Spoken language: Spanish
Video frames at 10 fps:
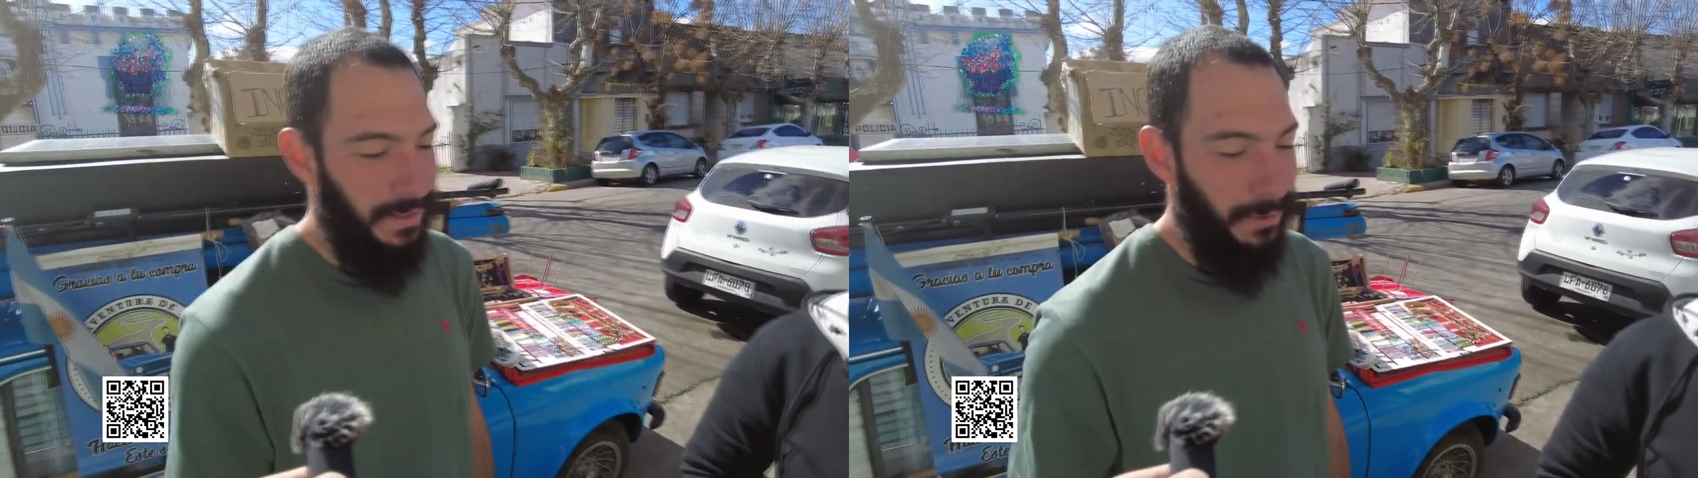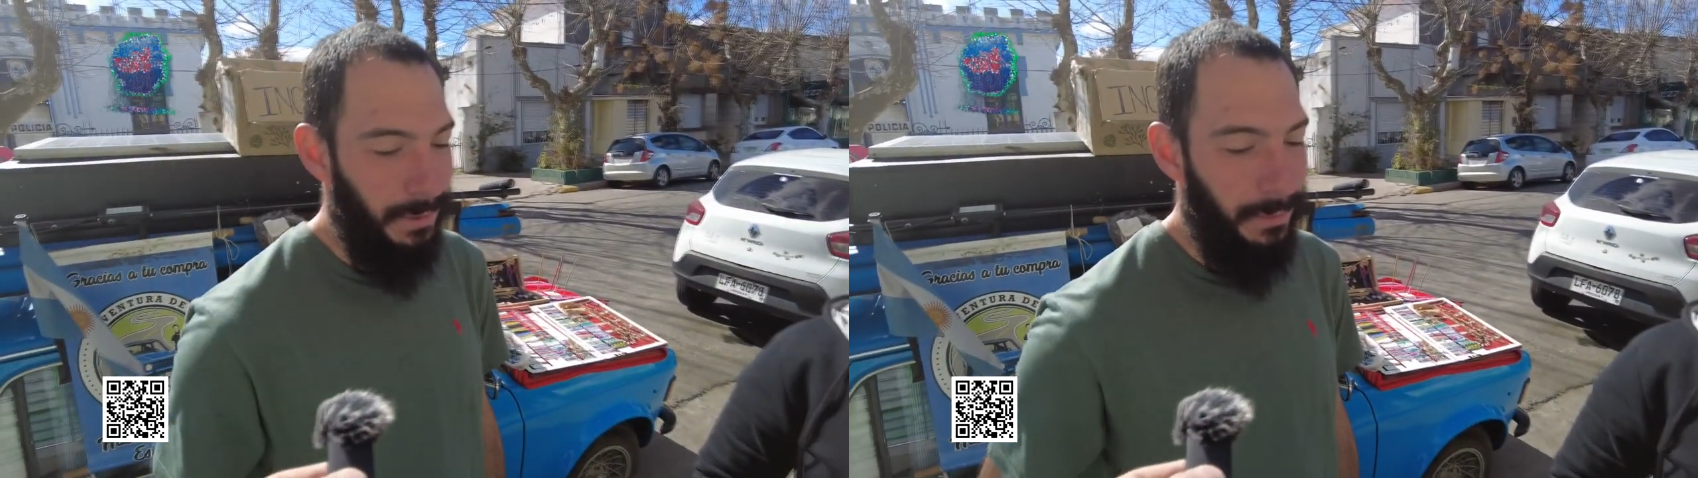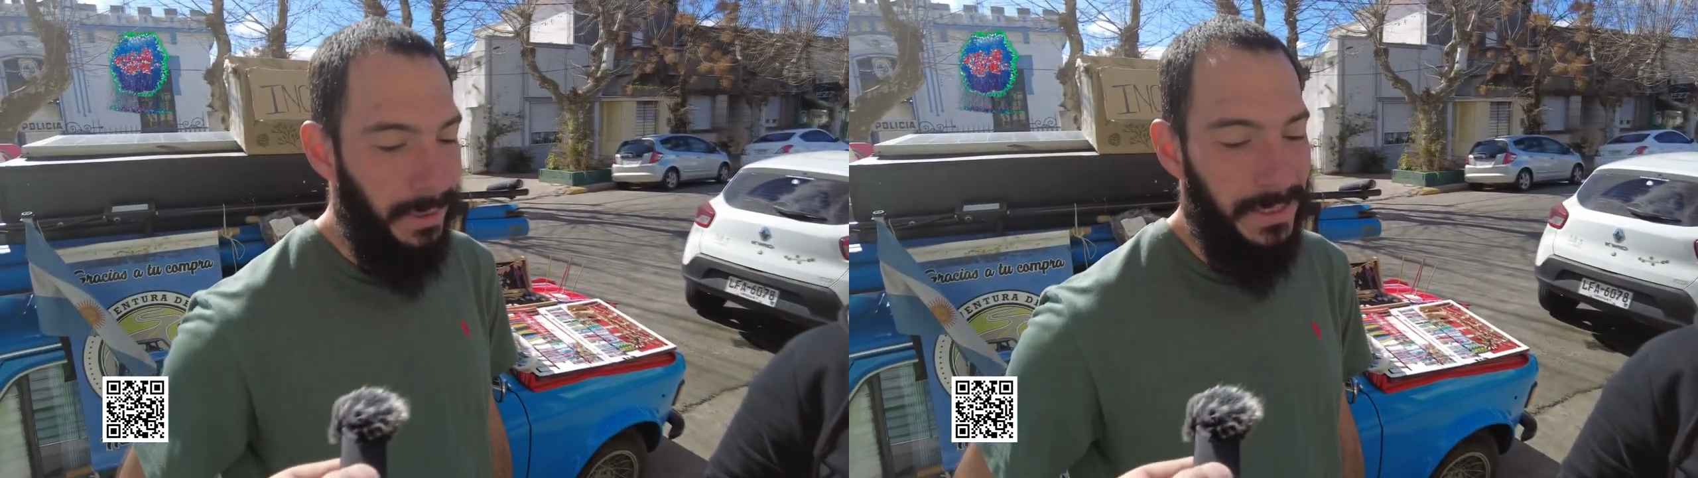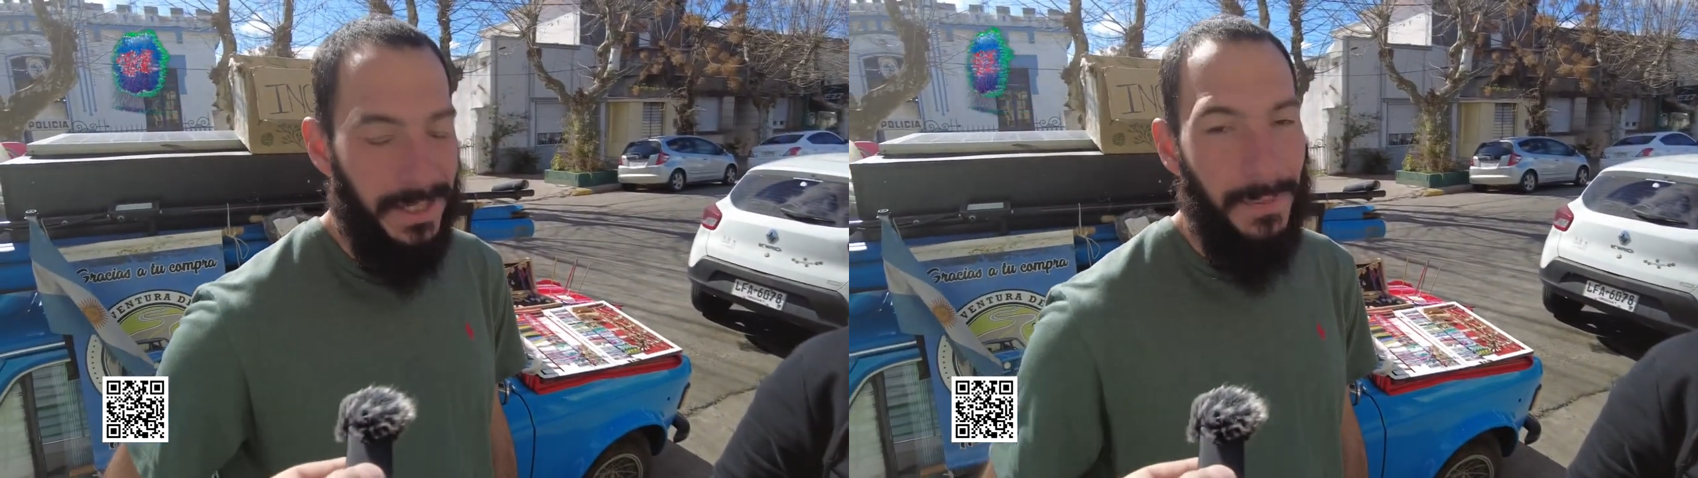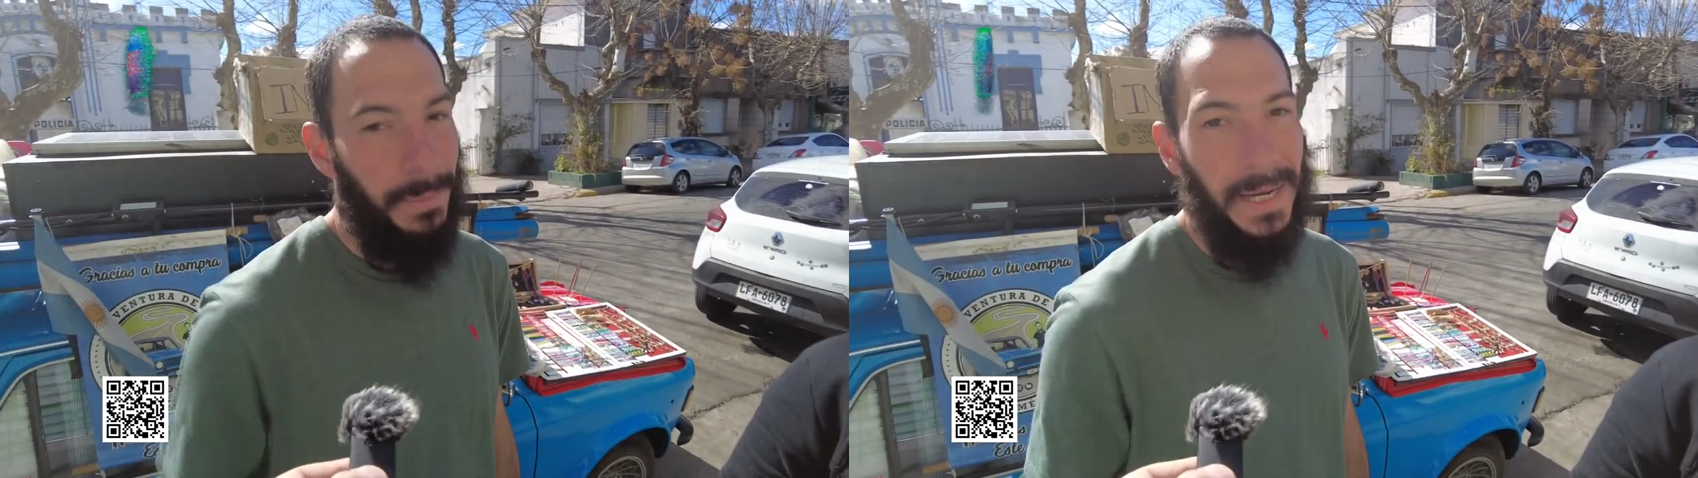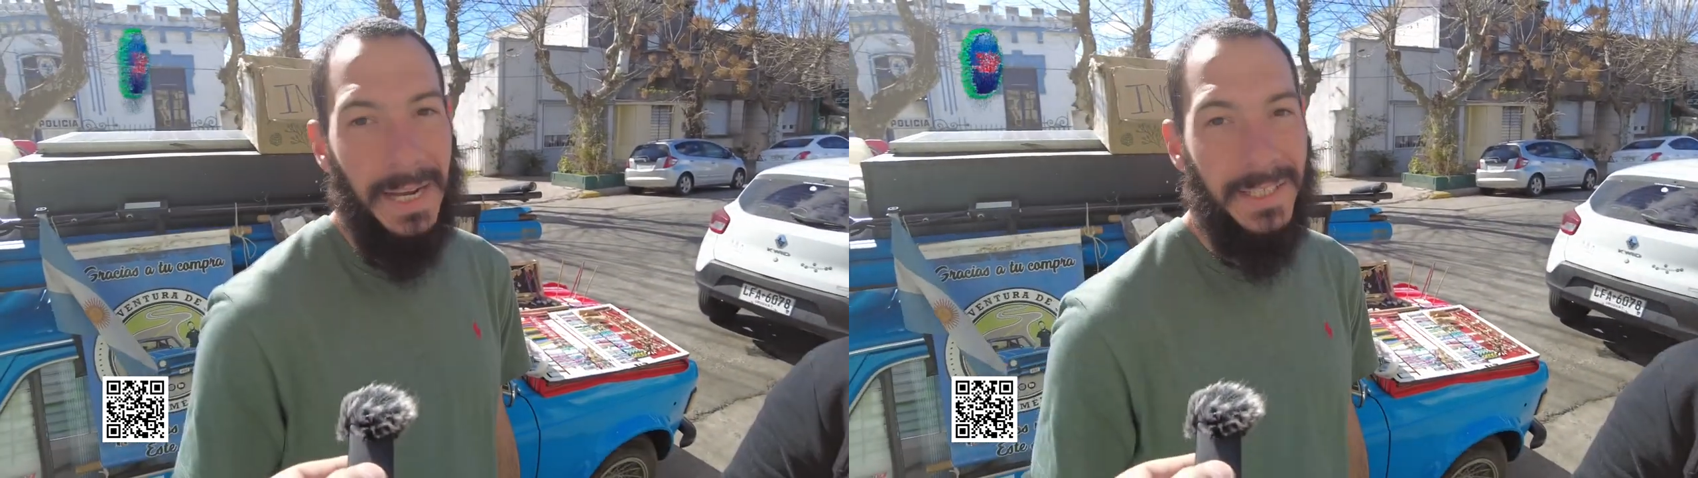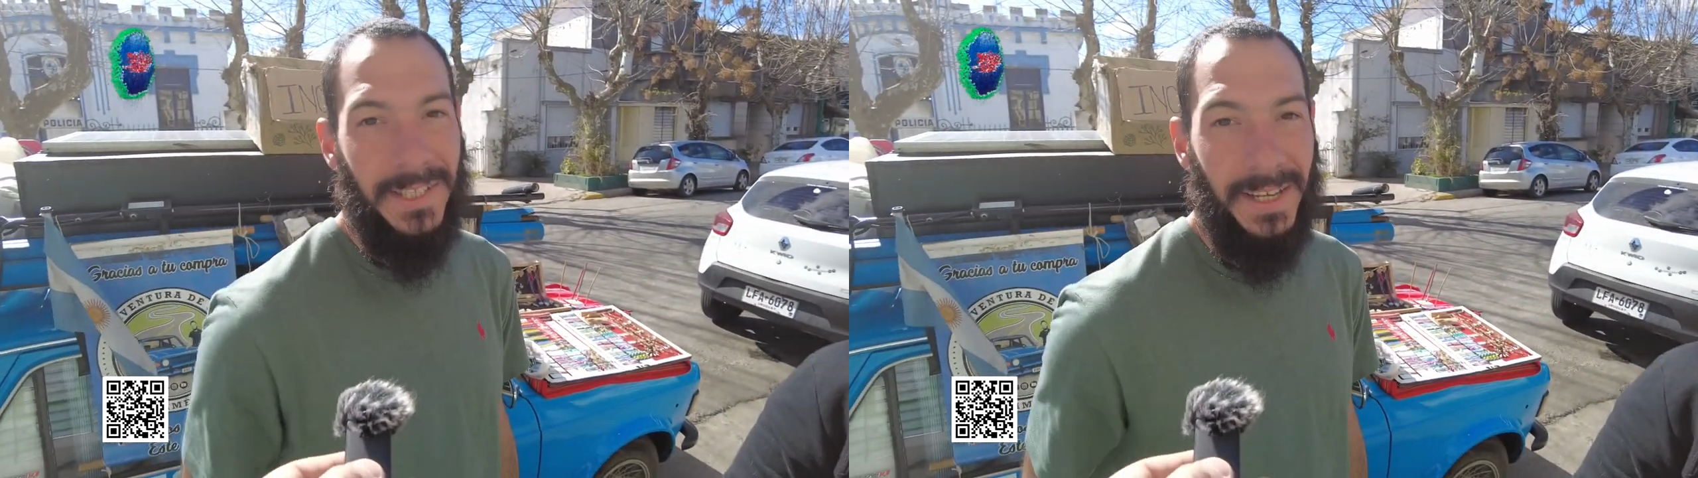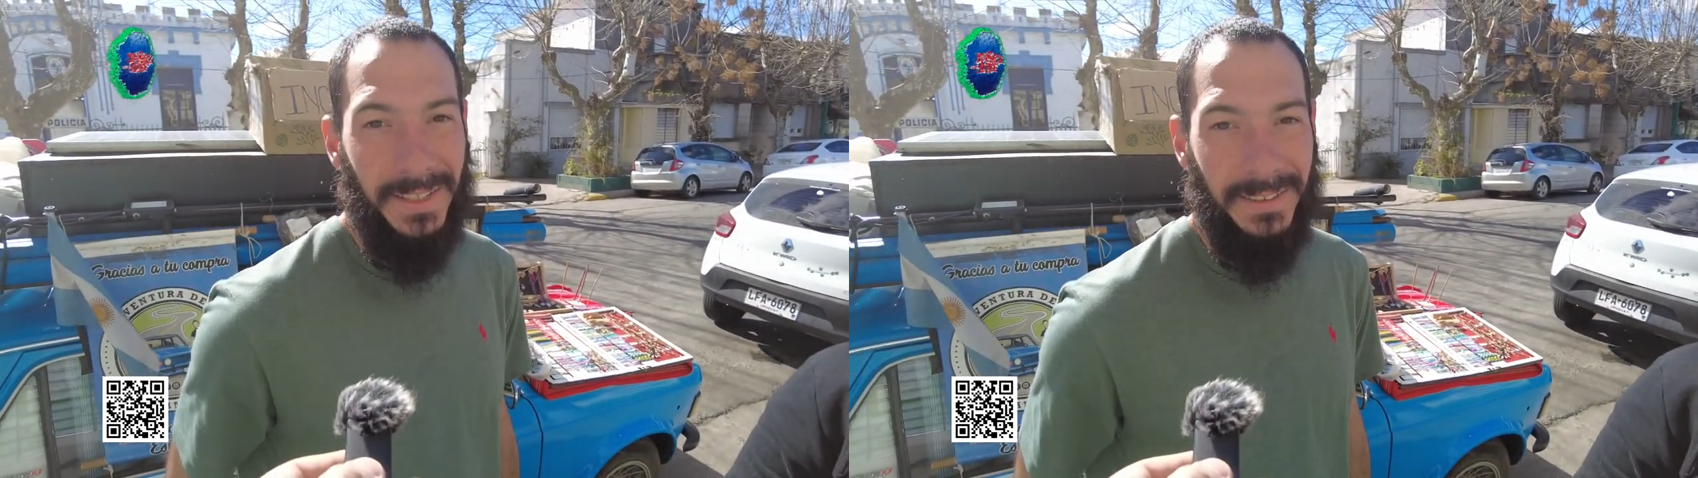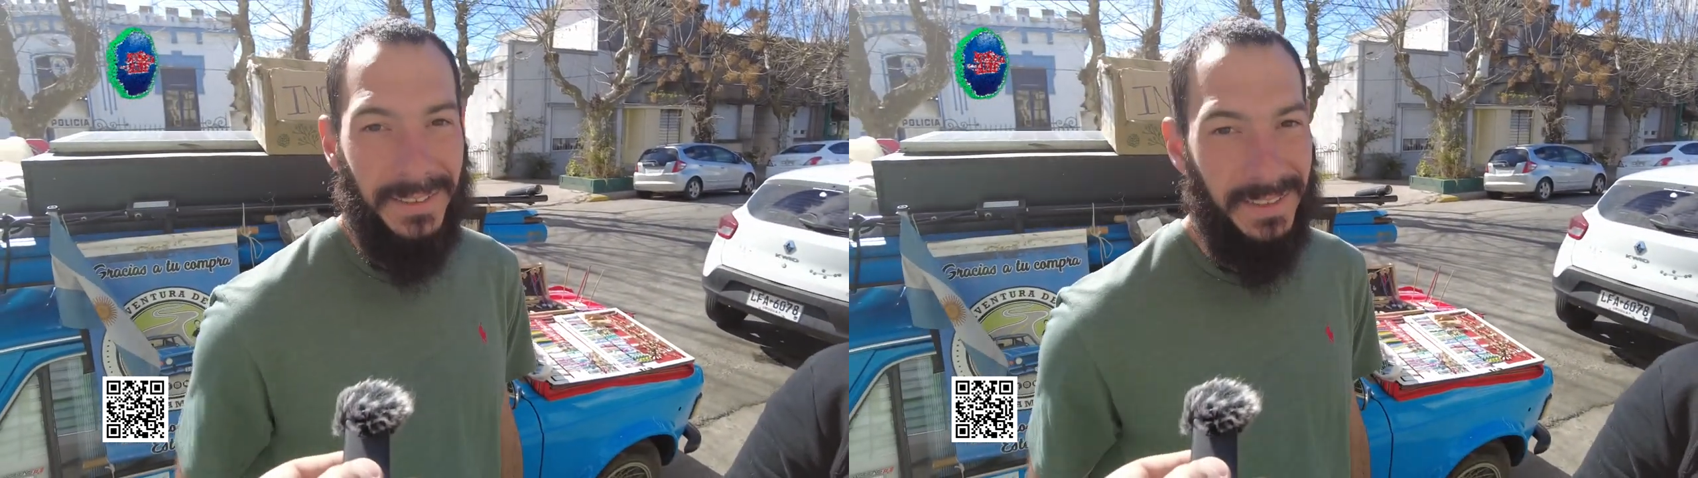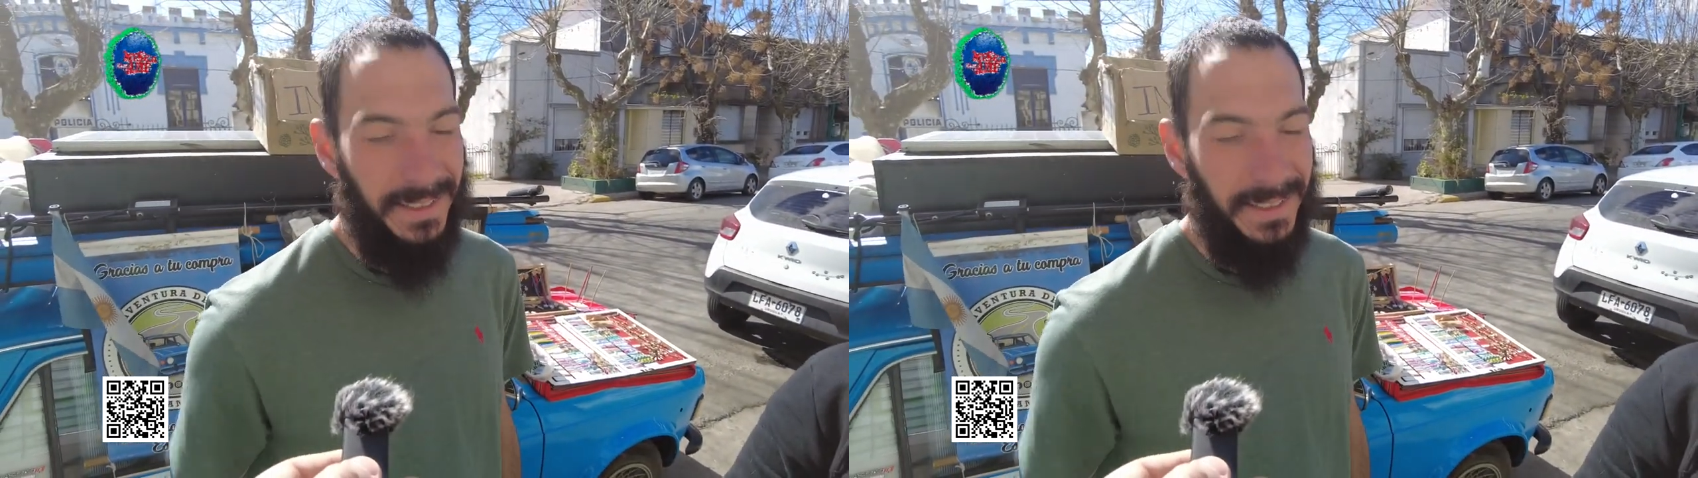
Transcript: de vivir siempre al 100.